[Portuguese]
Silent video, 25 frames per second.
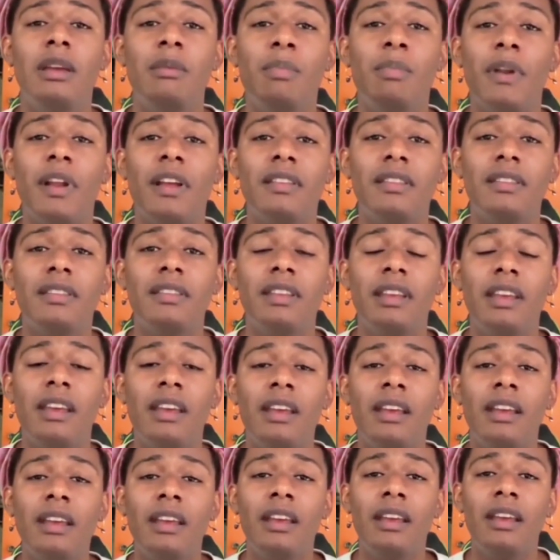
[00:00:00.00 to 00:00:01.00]
e para
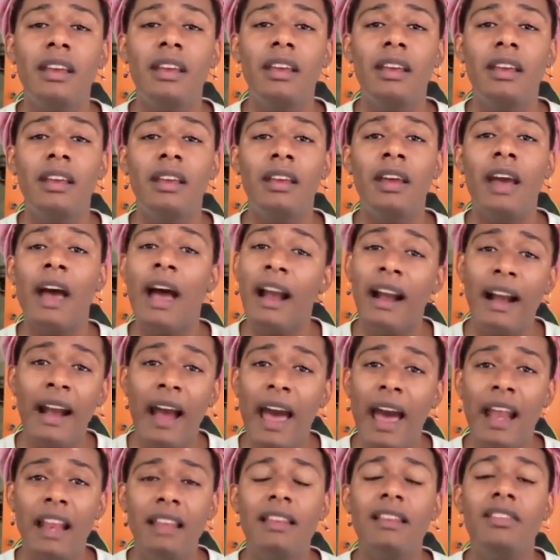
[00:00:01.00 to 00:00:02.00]
ser a
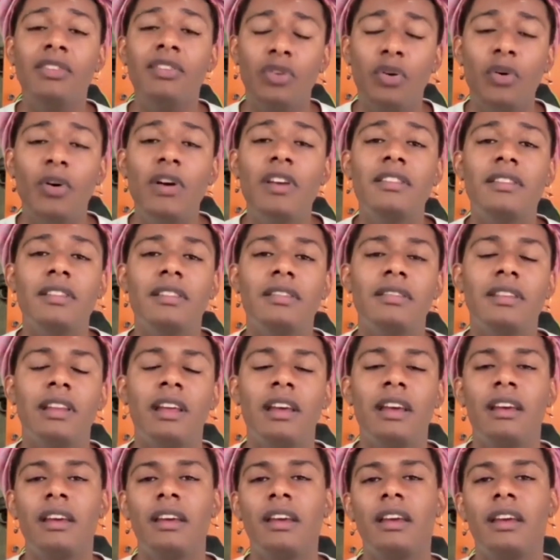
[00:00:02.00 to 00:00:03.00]
cara das coisas,
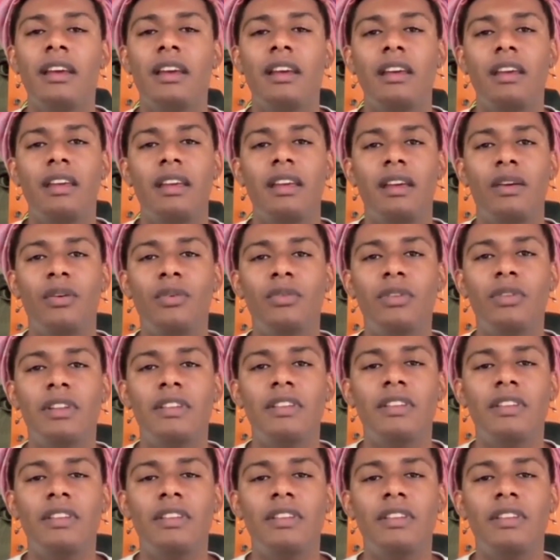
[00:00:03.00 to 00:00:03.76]
né? Claro. Eu